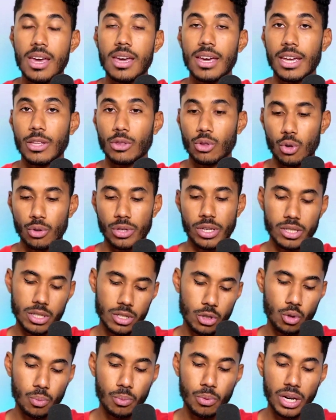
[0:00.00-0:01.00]
Entonces, si
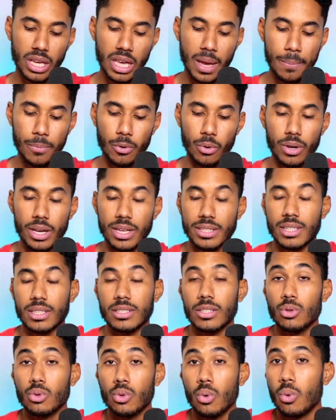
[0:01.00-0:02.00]
tú, por ejemplo, estás
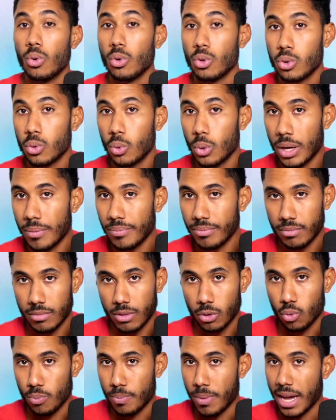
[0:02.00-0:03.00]
en tu cultura,
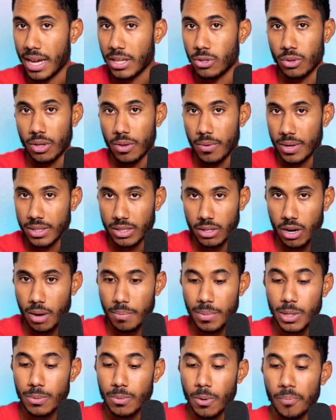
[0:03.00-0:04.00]
en tu país donde vivas ahora
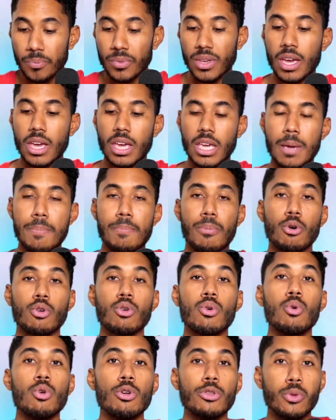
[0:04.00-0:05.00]
mismo, y por
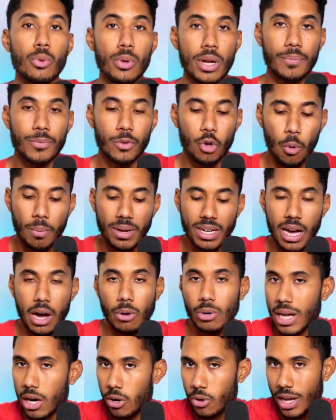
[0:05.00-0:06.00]
cultura comen a
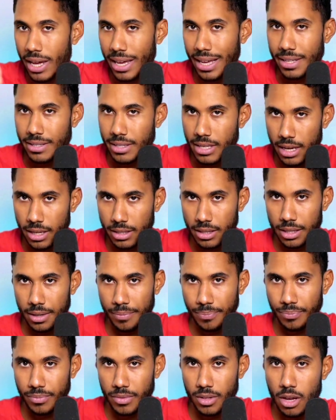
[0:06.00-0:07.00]
una hora
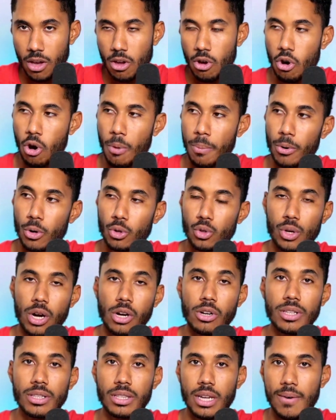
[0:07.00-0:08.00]
exacta, o por los
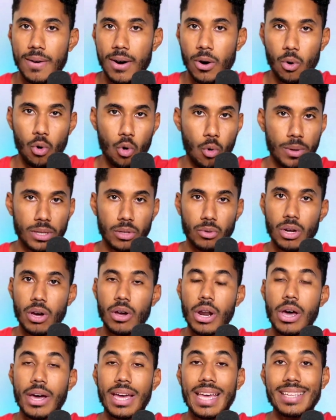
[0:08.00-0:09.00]
horarios de trabajo comes a una
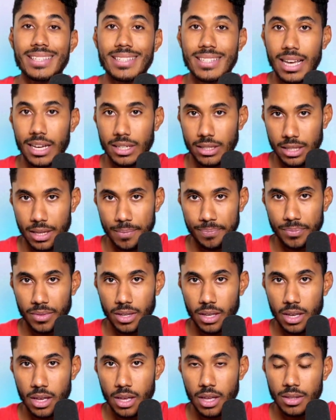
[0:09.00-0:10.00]
hora exacta,
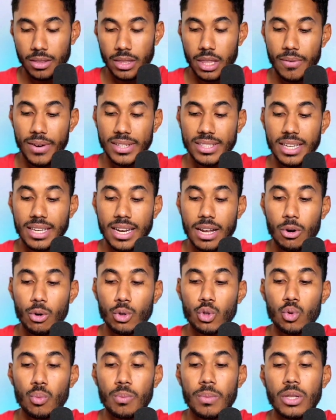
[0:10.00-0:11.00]
te vas a ir
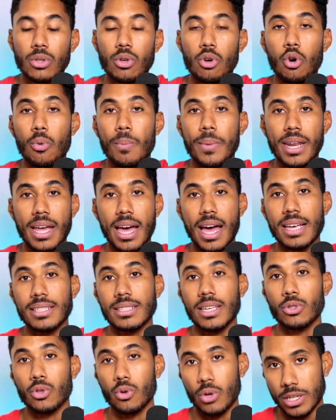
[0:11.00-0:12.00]
acostumbrando a comer a
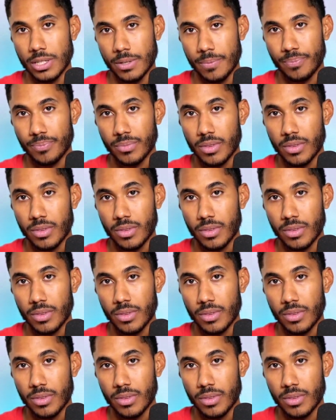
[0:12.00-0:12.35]
esas horas.